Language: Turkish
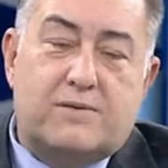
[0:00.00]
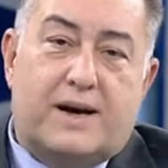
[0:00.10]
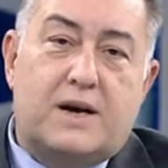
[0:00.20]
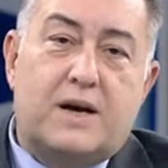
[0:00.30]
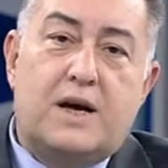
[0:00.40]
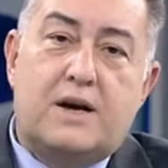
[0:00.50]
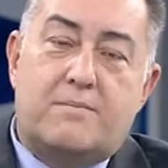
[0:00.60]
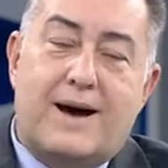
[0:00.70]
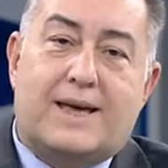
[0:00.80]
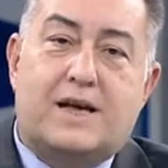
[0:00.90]
var.
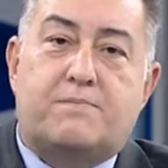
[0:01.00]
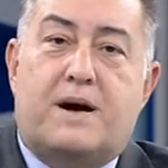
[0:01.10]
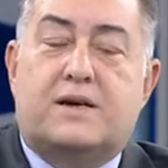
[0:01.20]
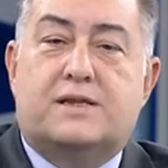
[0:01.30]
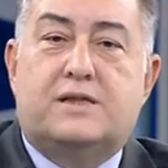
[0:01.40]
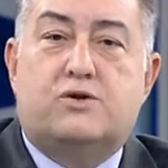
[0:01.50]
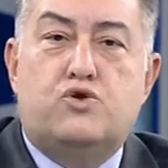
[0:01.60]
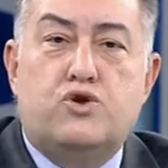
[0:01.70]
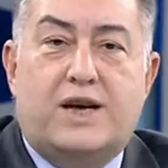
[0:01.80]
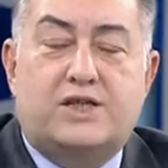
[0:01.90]
Merkez Bankası'nın
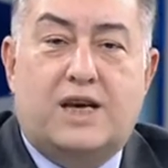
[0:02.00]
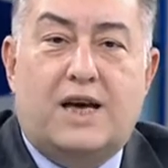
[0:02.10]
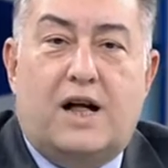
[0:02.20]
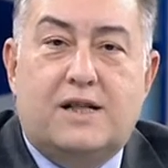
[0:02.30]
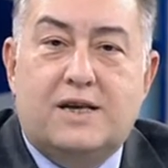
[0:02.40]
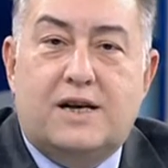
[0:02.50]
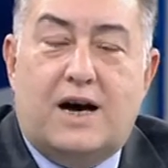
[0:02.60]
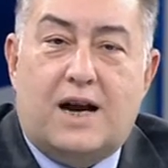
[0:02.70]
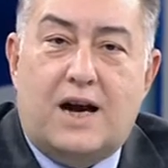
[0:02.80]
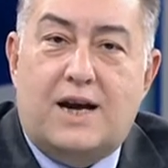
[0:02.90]
dün geceki aldığı
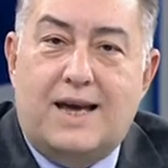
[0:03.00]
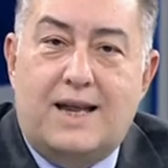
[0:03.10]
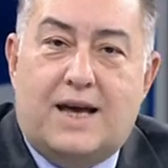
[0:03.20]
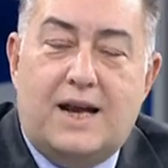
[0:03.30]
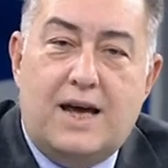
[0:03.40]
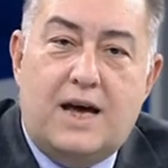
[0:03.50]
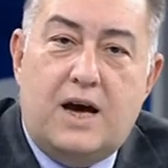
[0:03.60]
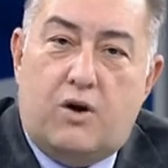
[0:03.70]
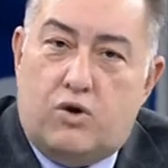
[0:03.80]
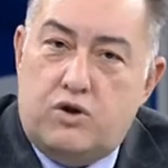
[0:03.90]
kararla ilgili.
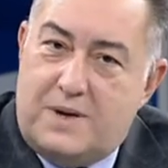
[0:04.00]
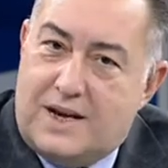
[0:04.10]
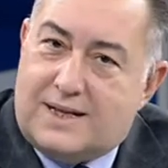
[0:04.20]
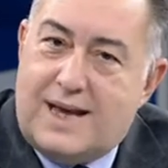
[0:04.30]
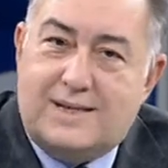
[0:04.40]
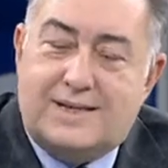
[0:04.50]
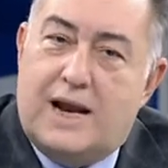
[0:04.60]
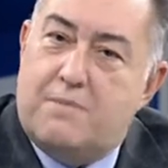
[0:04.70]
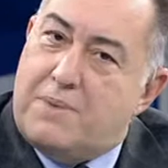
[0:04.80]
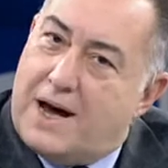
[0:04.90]
Onu birlikte
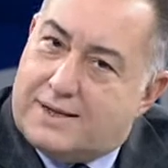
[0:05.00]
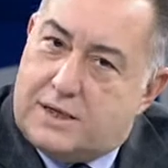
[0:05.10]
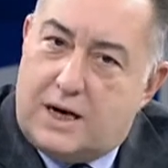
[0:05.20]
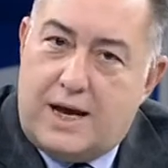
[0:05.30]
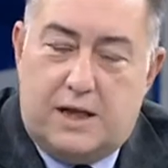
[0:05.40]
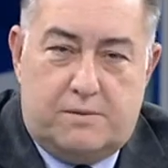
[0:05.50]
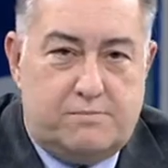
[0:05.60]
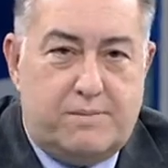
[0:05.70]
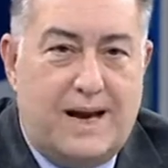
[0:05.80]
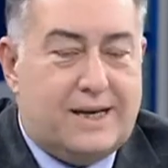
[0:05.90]
izleyelim. Bir hatırlayalım.
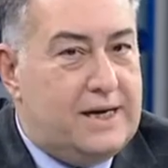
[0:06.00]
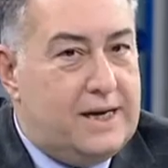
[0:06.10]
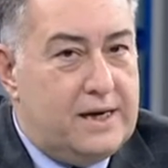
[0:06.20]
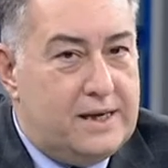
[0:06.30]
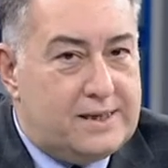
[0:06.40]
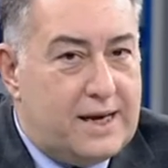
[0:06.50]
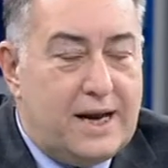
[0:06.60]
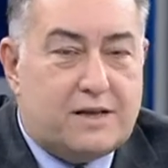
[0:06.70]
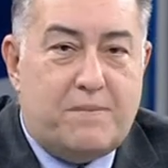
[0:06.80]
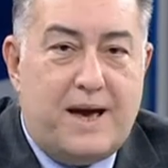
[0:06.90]
Belki e,
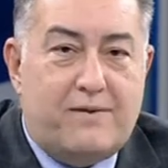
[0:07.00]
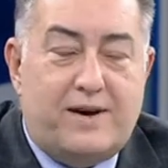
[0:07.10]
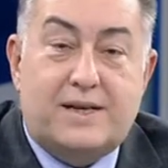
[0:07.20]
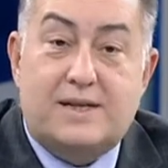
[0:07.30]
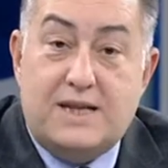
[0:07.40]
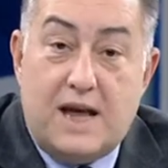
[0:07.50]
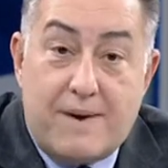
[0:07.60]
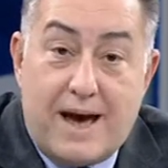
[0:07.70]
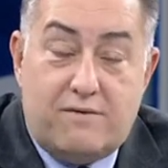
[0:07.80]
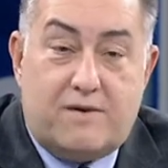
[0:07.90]
seyretmeyen veya da
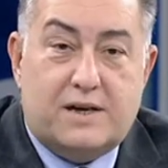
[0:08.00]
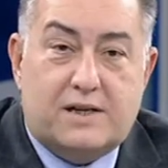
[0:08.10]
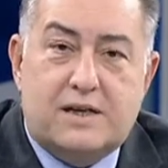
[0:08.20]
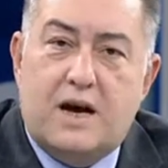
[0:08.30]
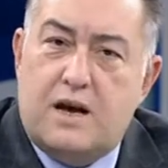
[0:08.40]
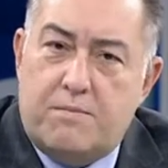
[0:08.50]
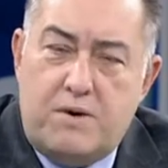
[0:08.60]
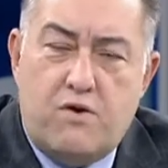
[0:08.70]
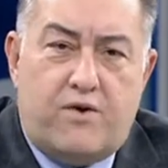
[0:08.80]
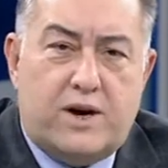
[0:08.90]
dinlemeyen vardır.
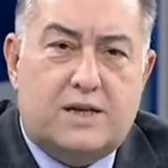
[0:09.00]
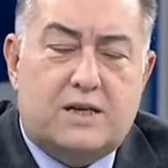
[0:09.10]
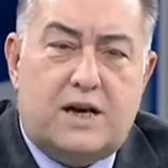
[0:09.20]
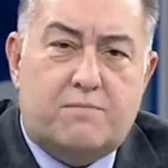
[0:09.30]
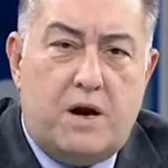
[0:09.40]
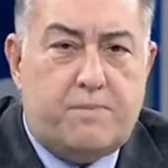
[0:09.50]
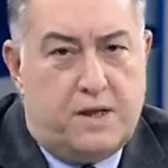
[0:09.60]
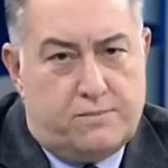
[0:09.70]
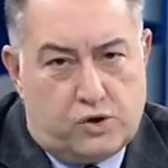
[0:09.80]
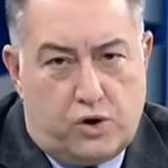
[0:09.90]
Bir ufak hatırlatma
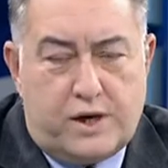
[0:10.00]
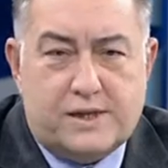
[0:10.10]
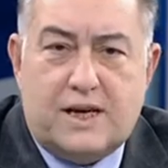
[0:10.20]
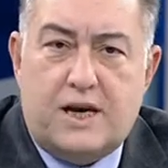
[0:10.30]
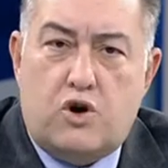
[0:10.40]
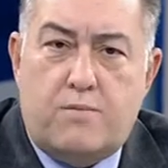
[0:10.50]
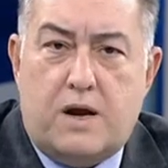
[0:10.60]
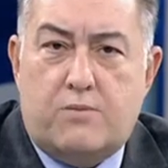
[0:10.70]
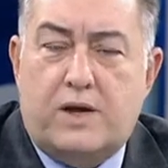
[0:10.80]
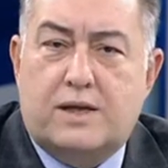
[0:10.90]
yapalım. Sonra Sayın
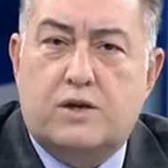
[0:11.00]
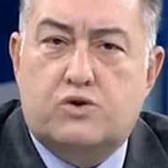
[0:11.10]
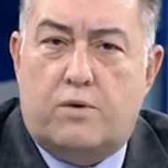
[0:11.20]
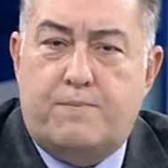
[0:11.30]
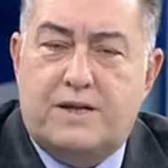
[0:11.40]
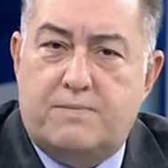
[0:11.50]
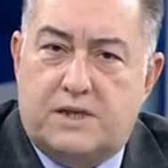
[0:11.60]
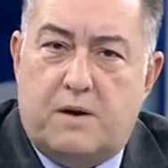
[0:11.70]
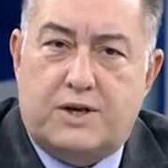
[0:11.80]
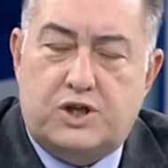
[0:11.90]
Ömer Bolat'la
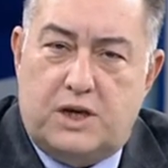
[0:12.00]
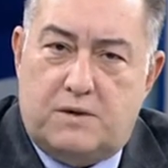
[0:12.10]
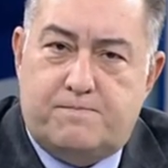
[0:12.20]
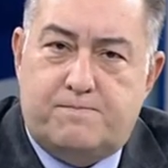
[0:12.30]
sohbetimize başlayalım.